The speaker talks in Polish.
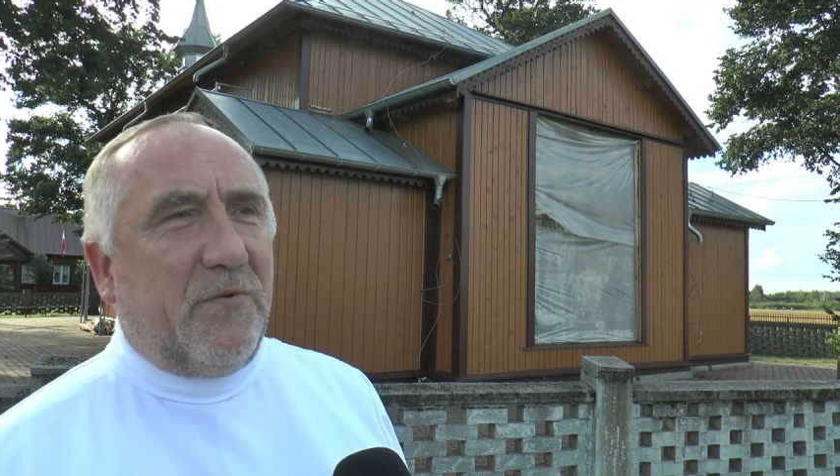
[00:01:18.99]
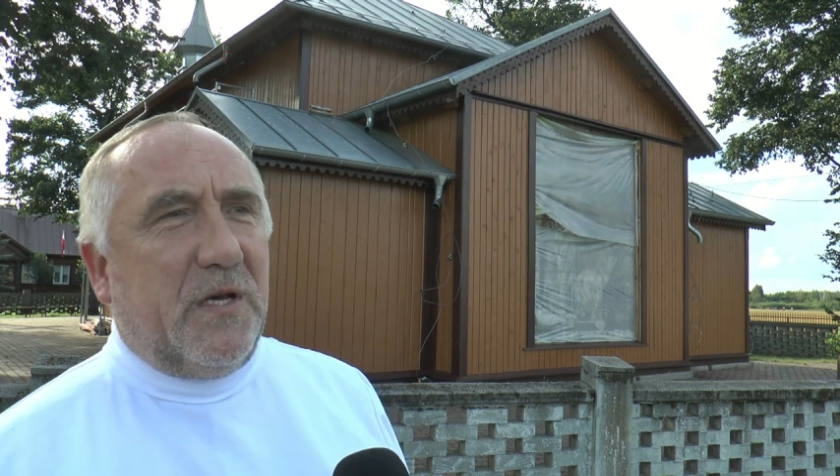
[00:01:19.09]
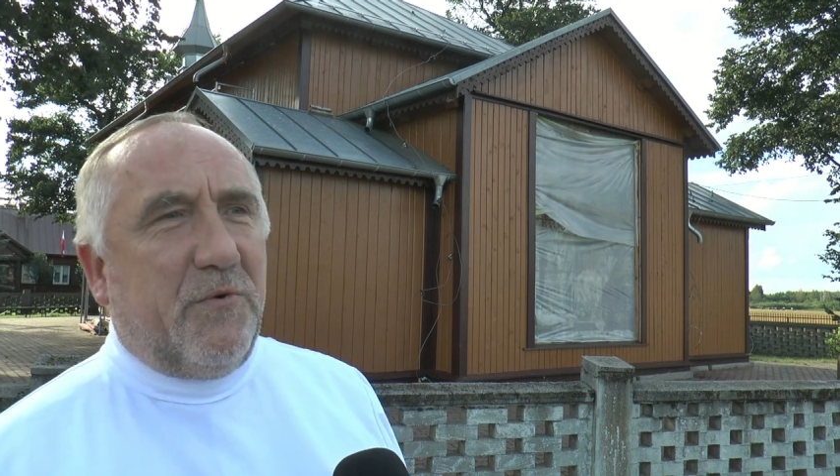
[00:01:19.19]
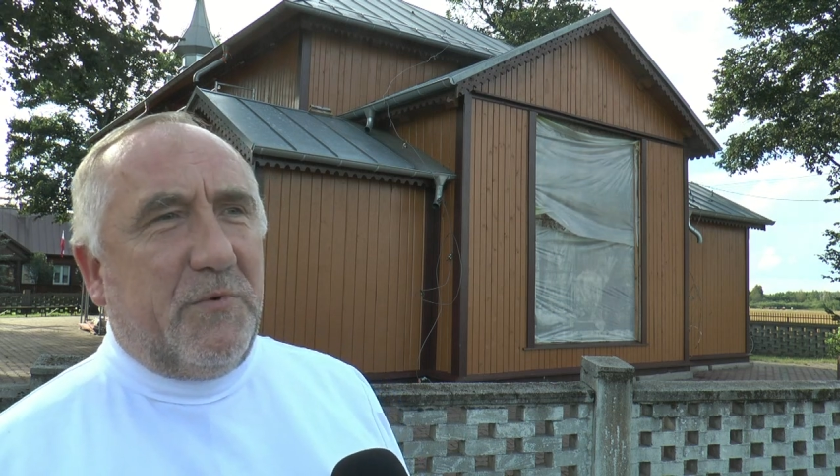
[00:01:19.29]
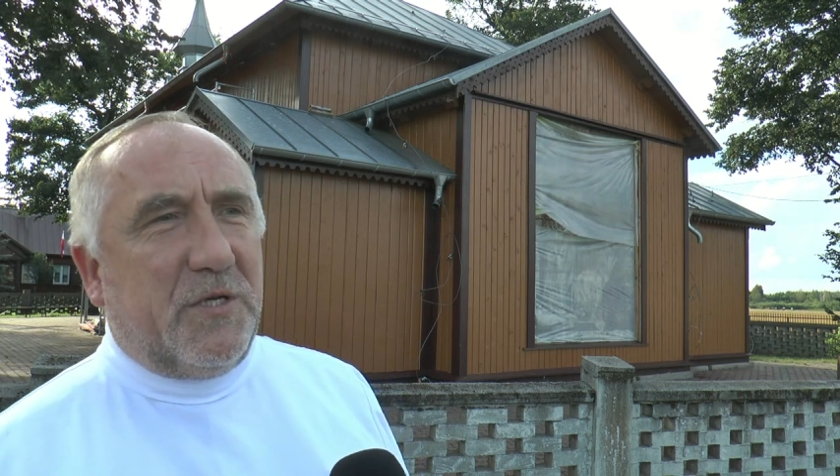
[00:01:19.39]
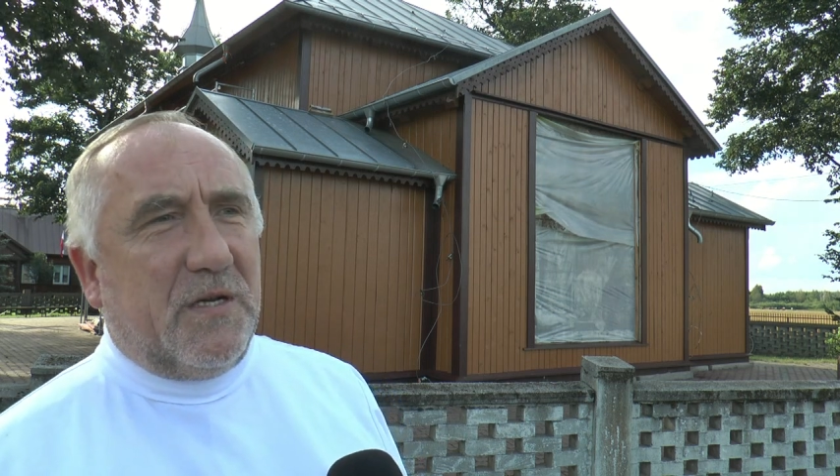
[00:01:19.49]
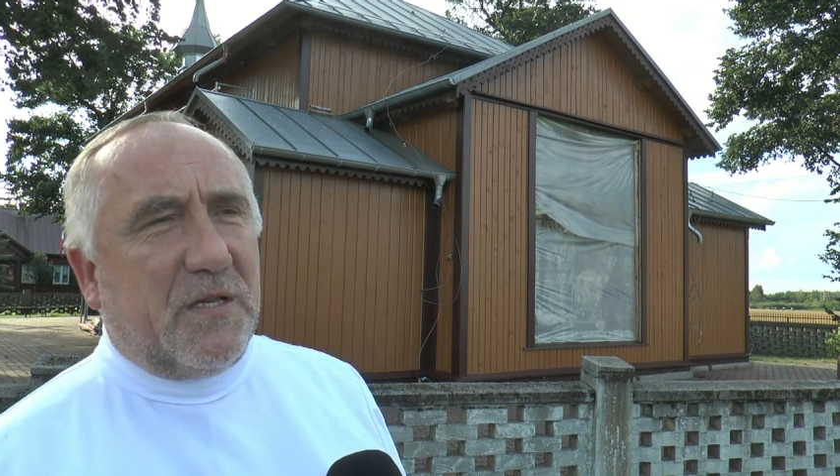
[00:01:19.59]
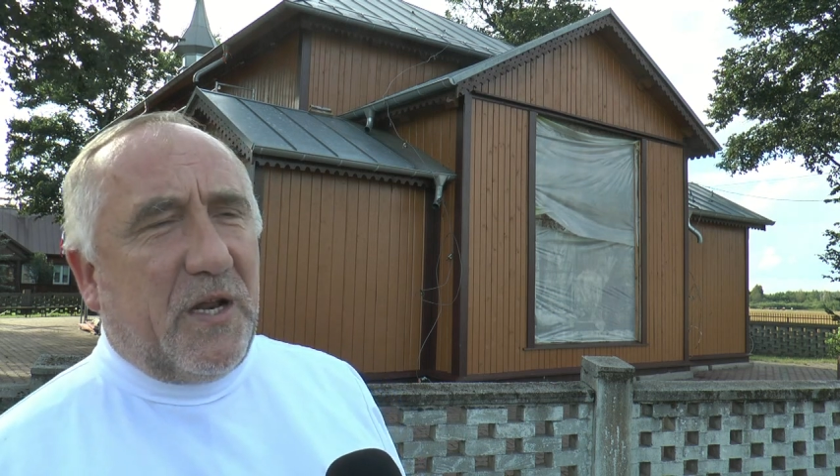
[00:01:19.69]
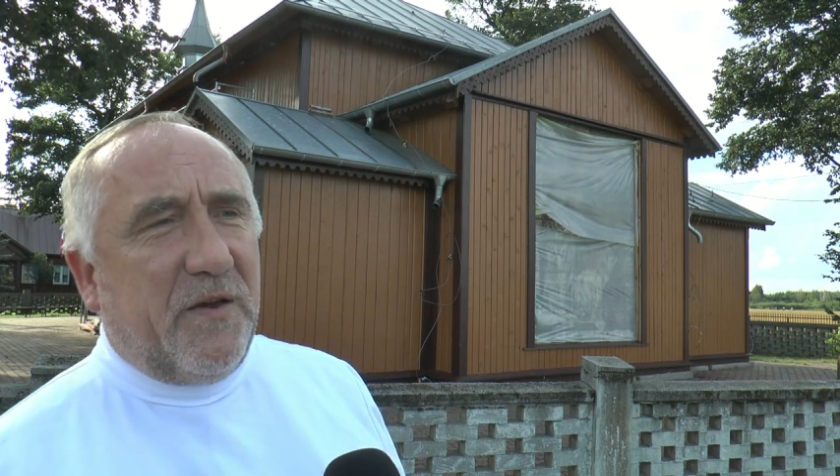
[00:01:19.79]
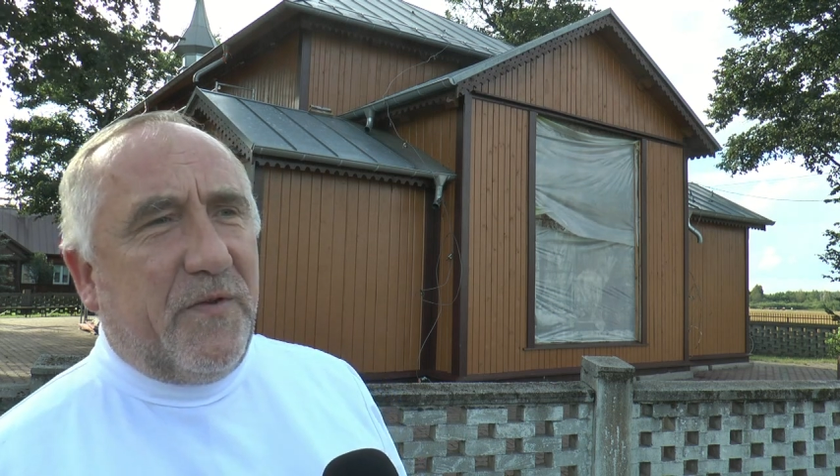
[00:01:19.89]
udało mi się
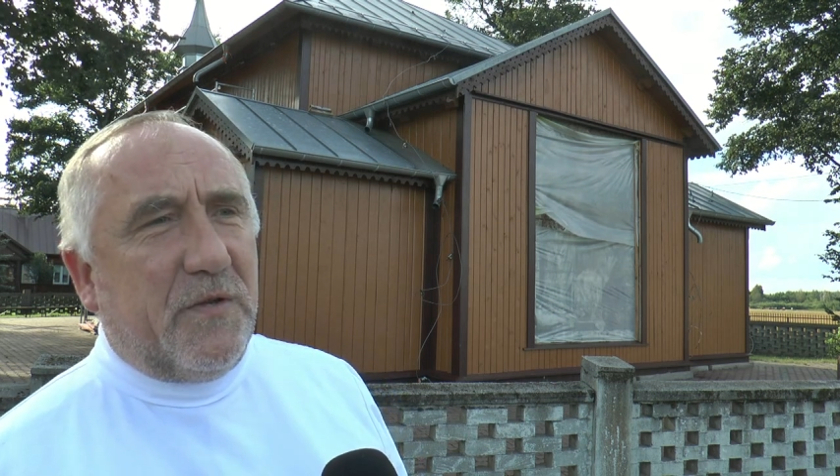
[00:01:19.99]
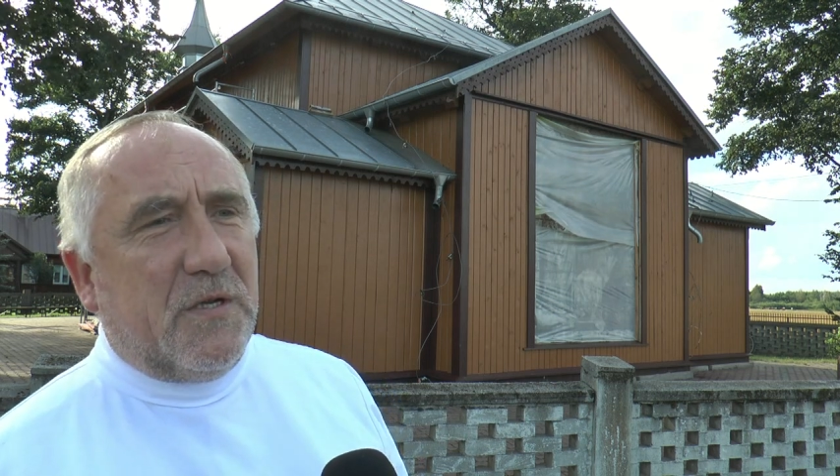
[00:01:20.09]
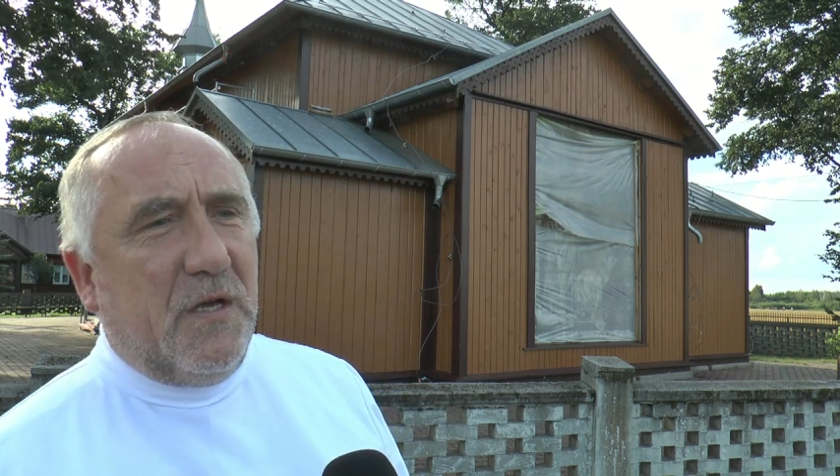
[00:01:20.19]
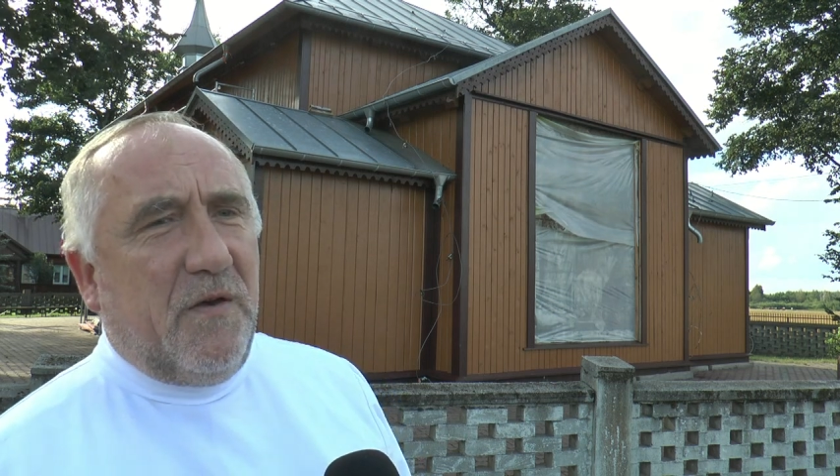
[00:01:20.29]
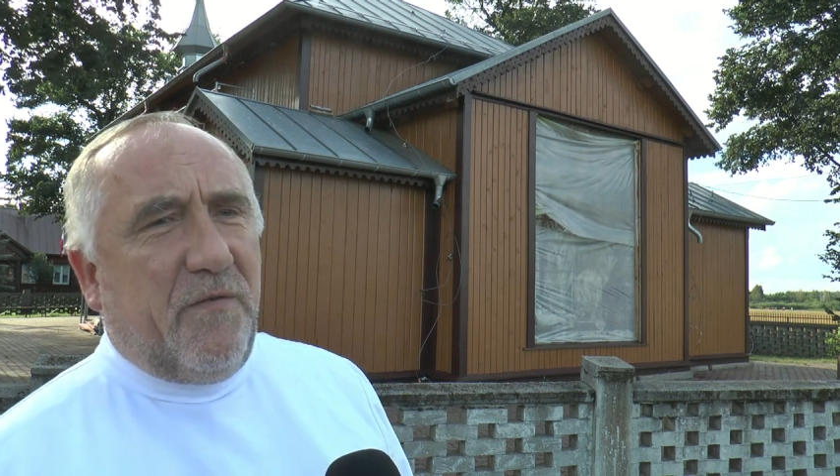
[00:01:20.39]
natrafić